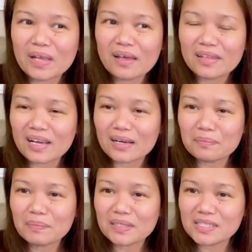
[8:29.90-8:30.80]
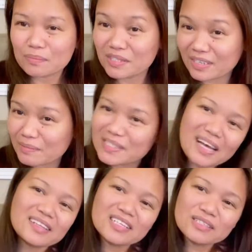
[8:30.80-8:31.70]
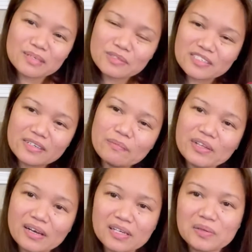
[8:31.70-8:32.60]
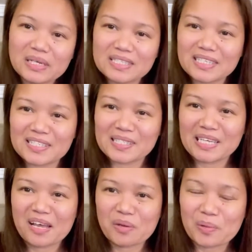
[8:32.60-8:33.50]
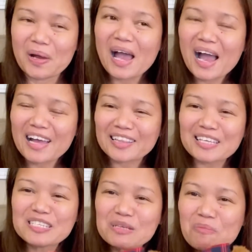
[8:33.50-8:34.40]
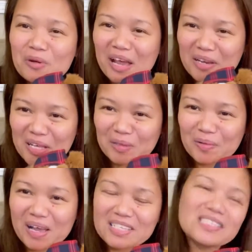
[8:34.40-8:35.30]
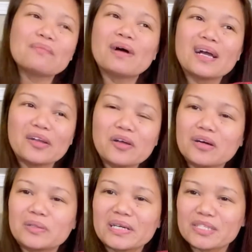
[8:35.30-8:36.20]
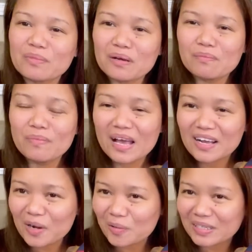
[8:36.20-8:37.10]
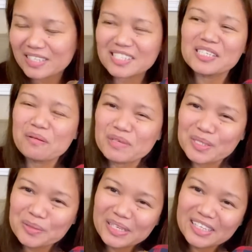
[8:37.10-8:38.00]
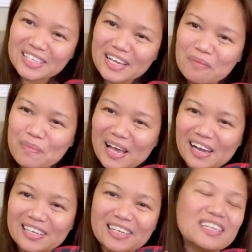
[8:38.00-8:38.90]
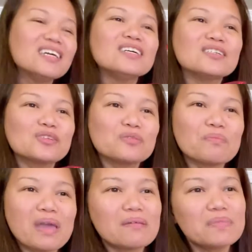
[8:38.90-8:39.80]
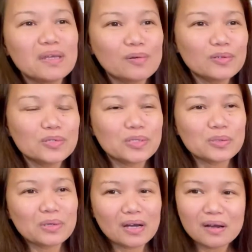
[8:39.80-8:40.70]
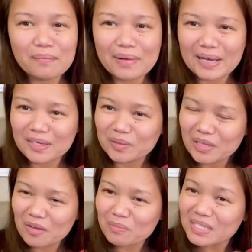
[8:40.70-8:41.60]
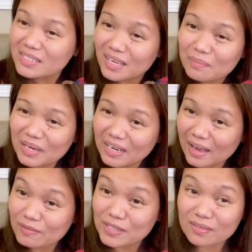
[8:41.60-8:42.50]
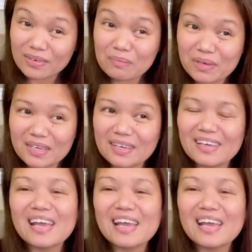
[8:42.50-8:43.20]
nakapag-subscribe sa ating subscribe na kayo guys kasi At ano, ating simula na ito guys na mag ano ako guys mag-vlog ako ulit kasi na-miss ko na din ang vlogging so maybe also uh, ah, mag ano tayo minsan mag live streaming